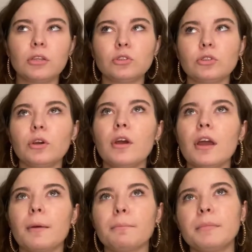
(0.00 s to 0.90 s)
Çünkü
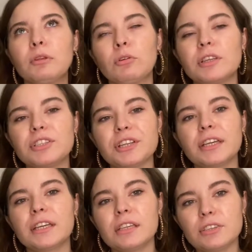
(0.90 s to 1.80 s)
mitolojiye
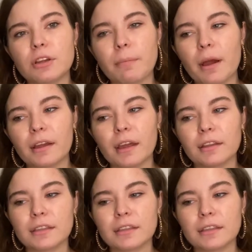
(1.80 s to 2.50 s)
giriş yaparken